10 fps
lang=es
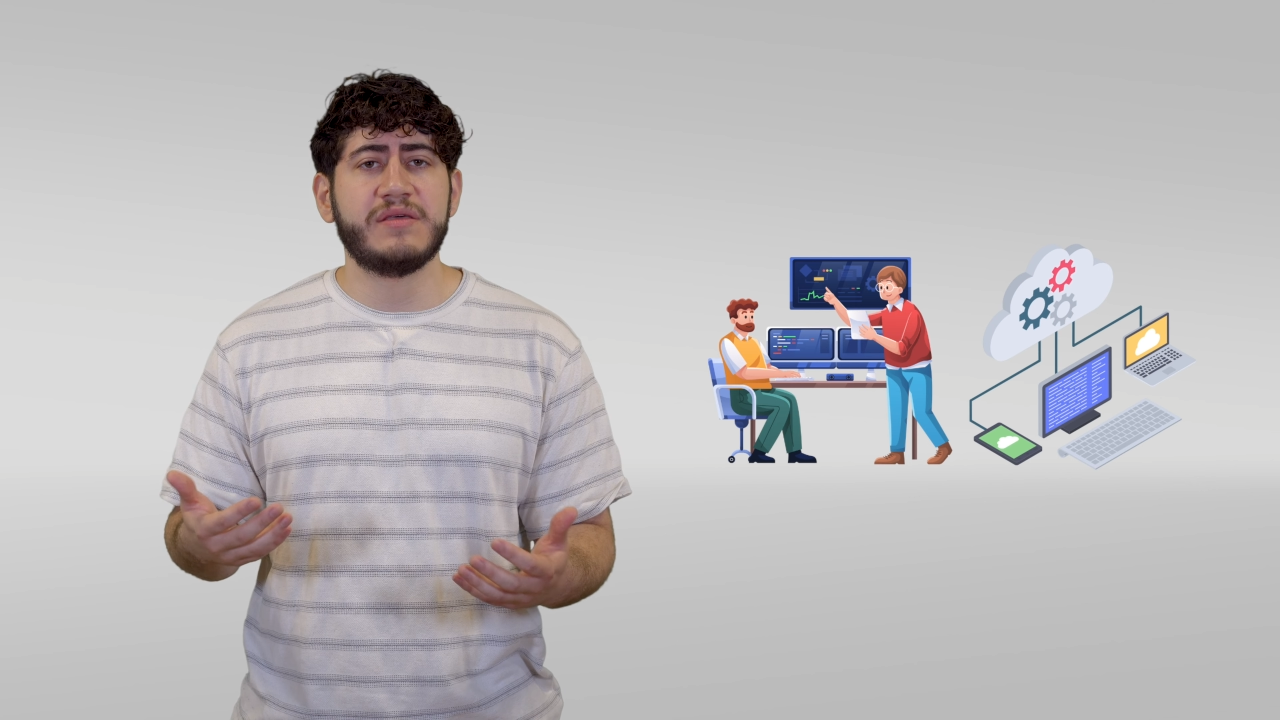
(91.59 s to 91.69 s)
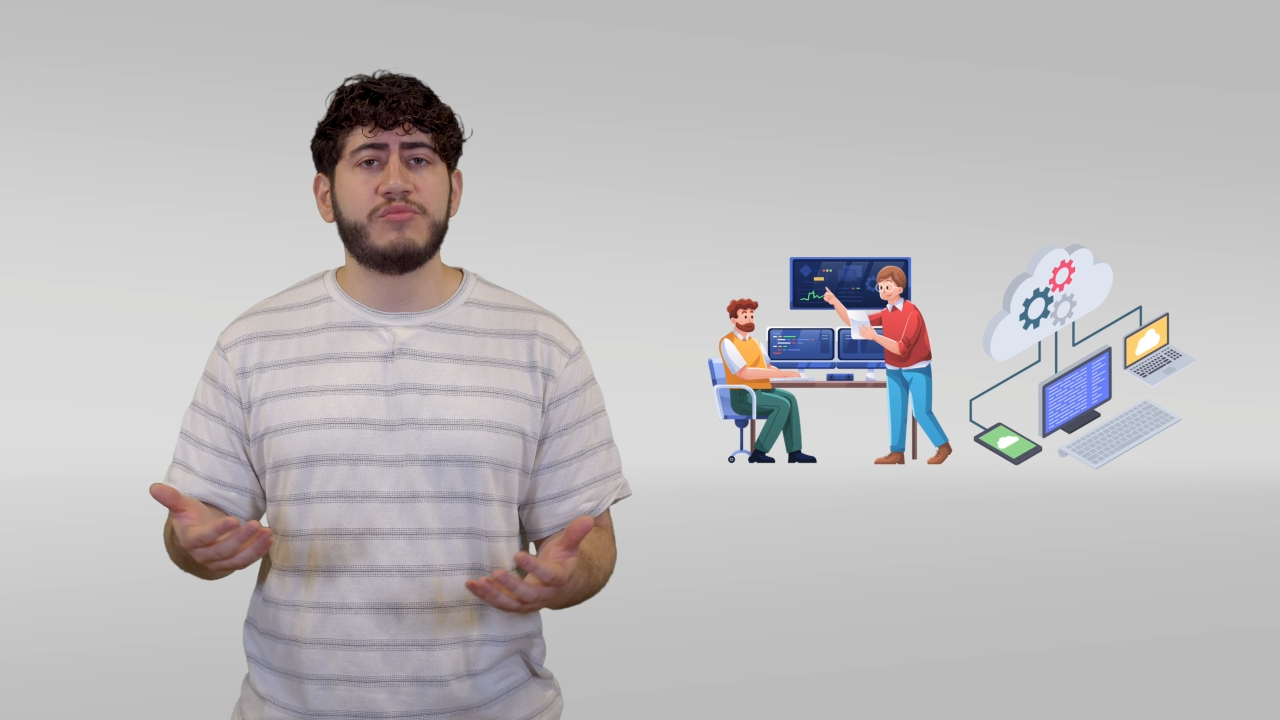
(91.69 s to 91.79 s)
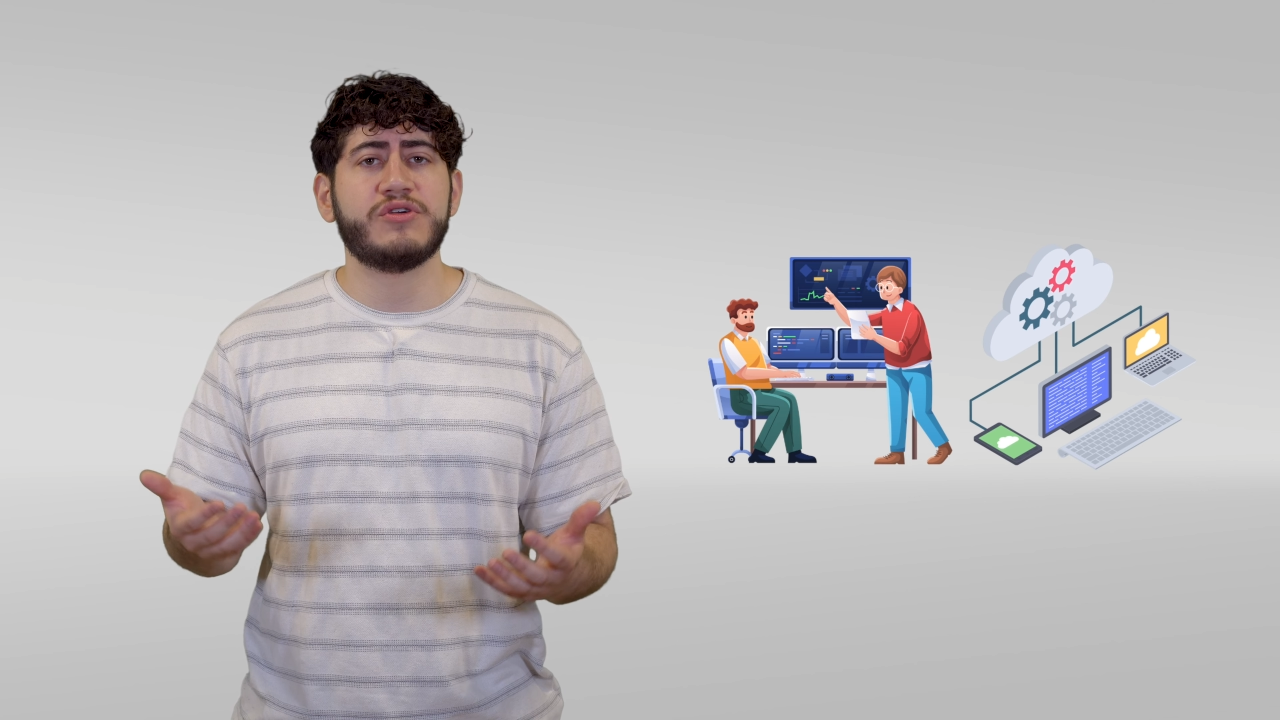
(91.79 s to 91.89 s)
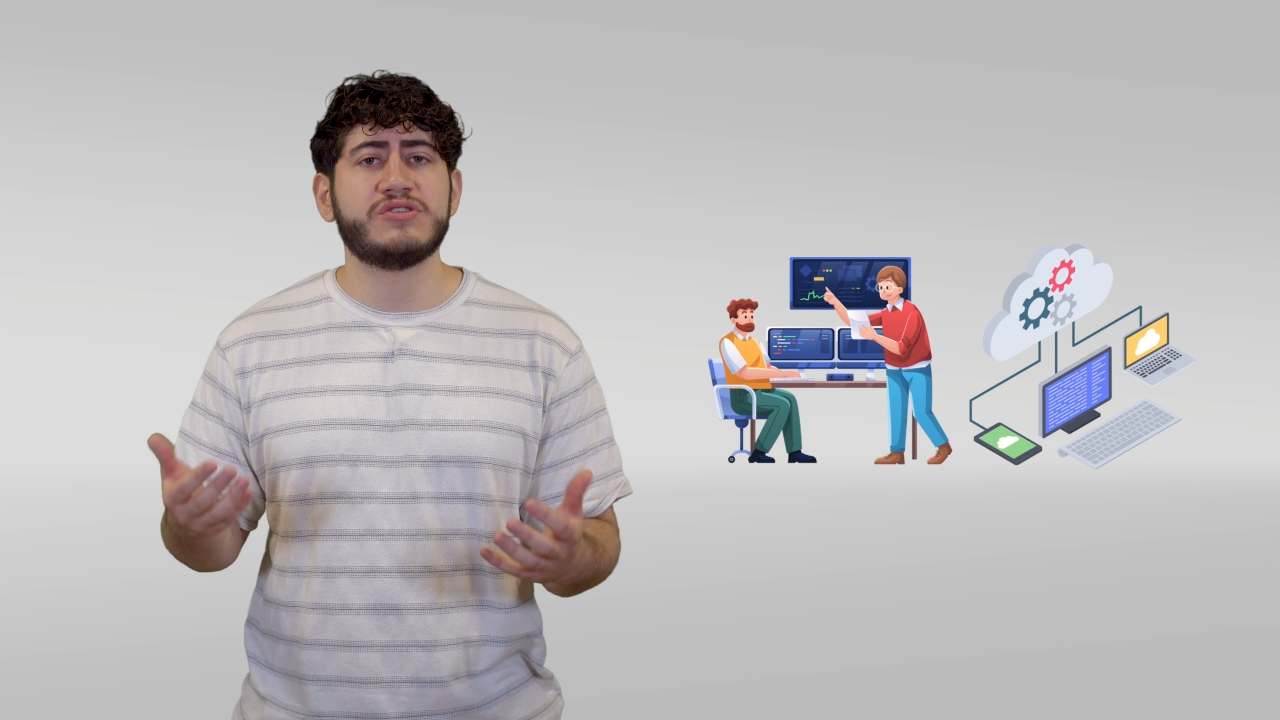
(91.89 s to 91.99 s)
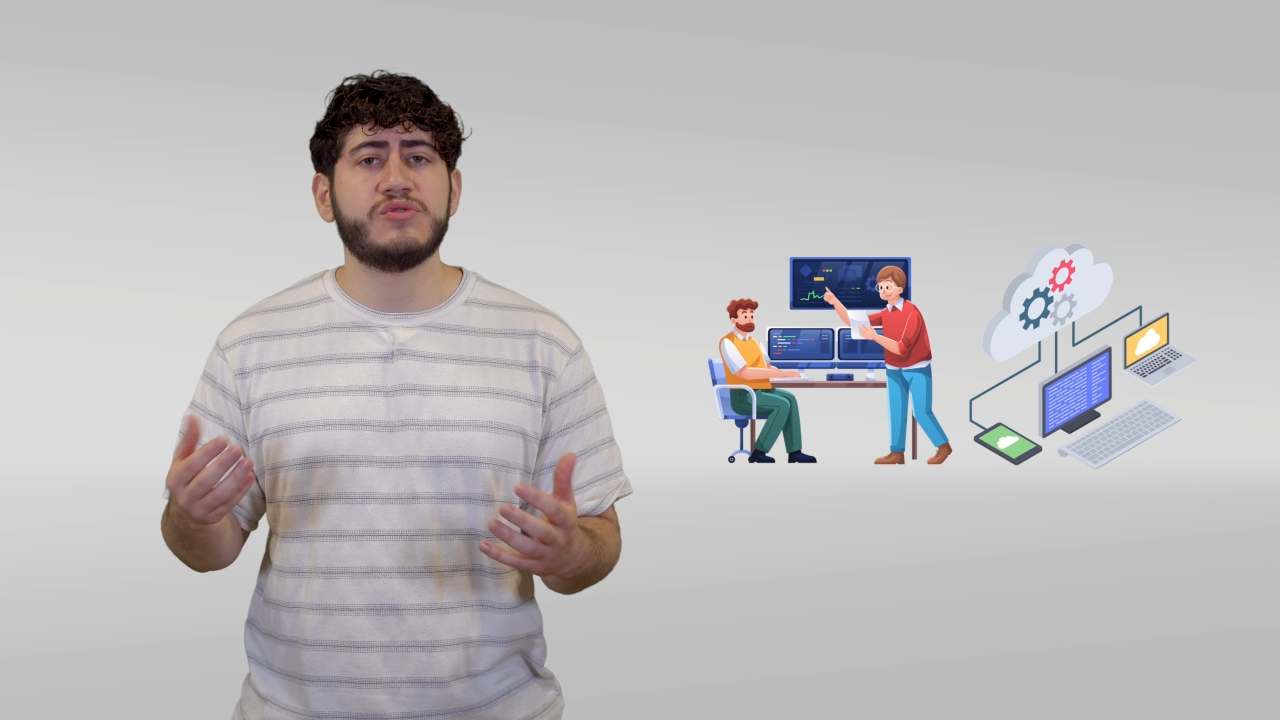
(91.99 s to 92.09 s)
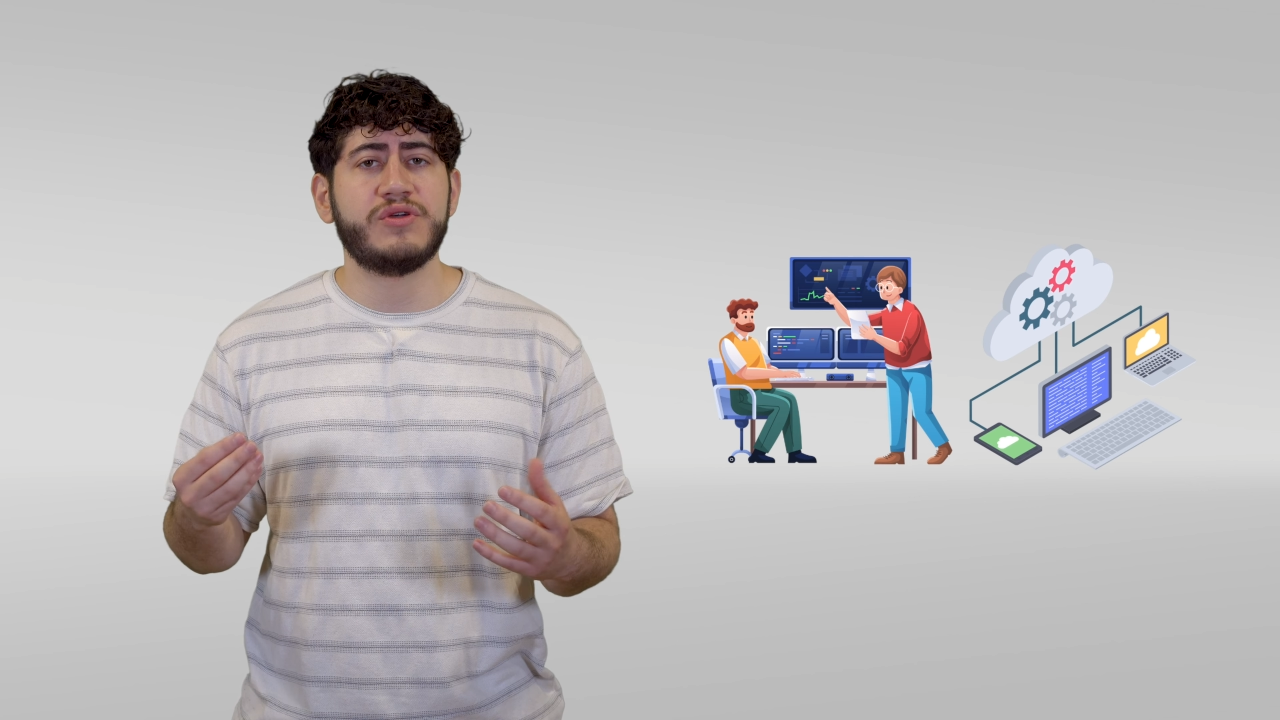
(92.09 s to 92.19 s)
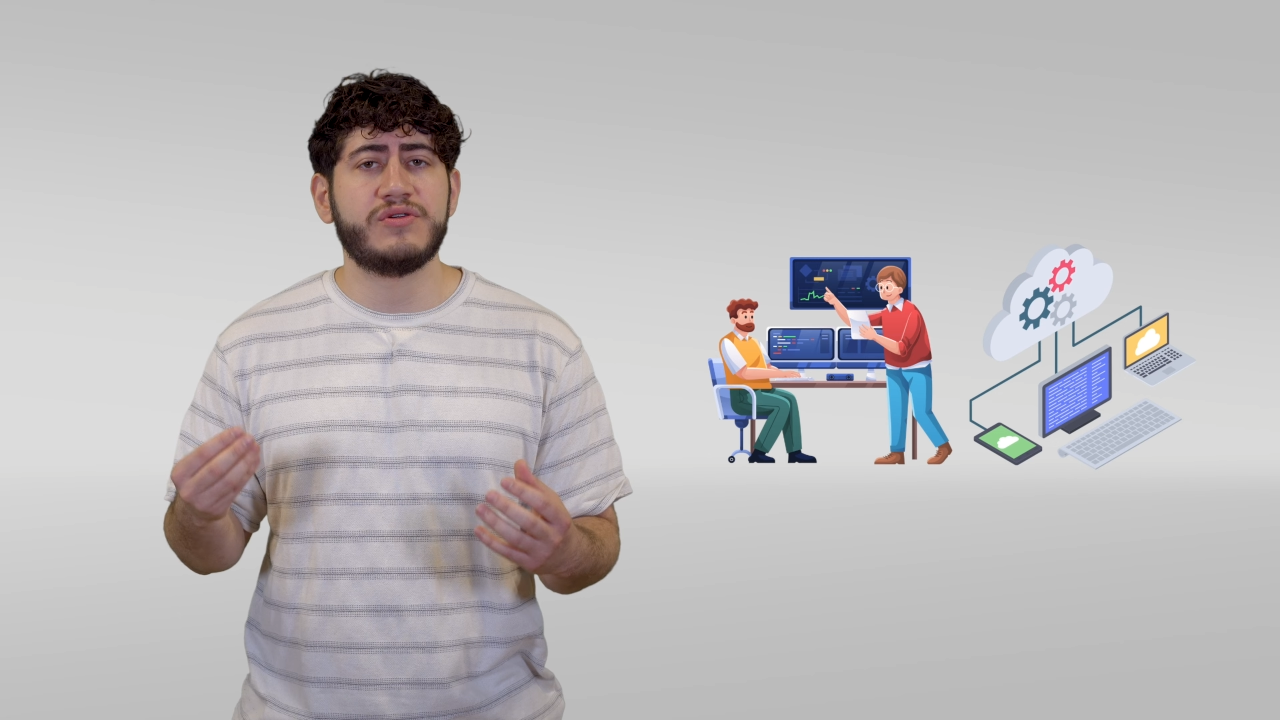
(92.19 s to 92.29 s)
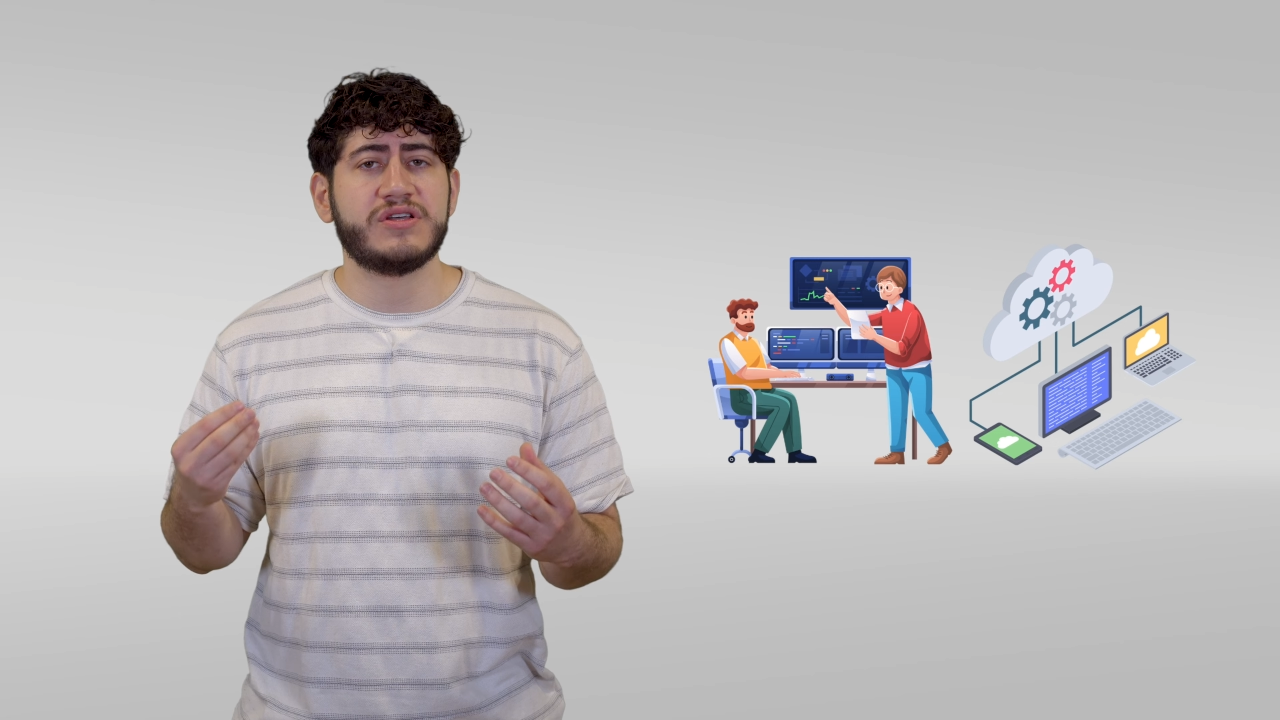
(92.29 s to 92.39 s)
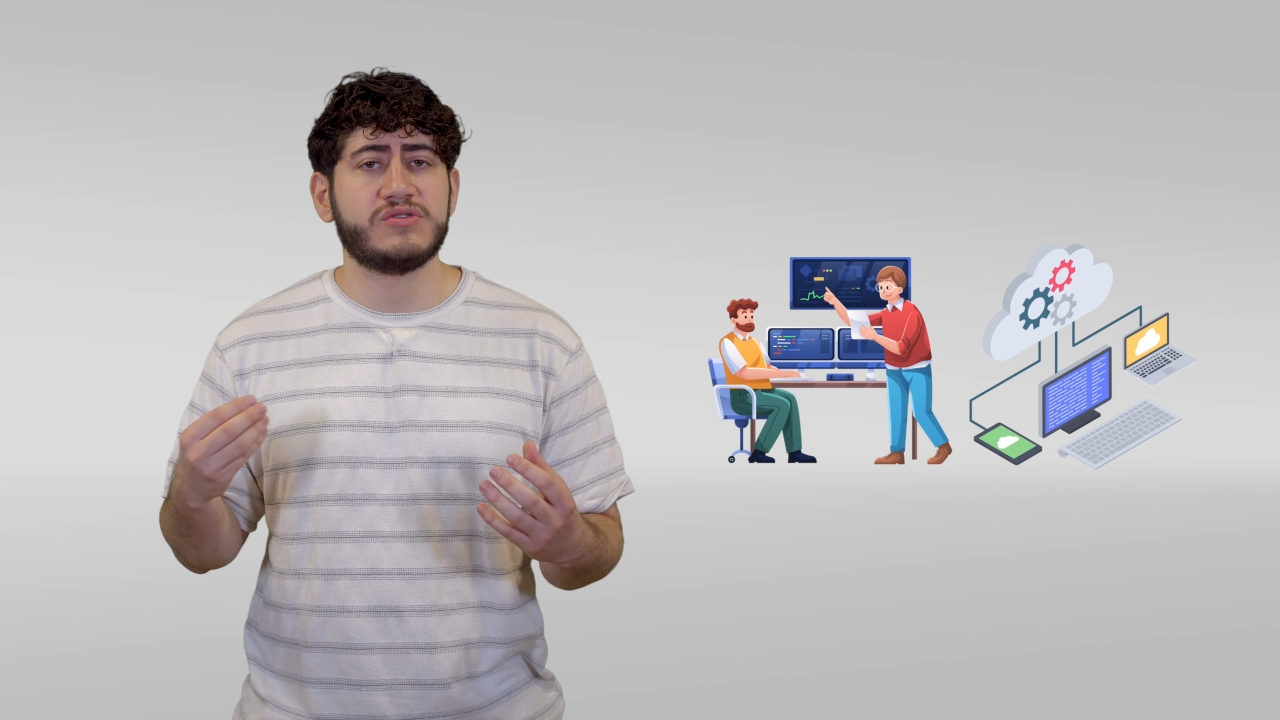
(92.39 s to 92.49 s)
puede subir una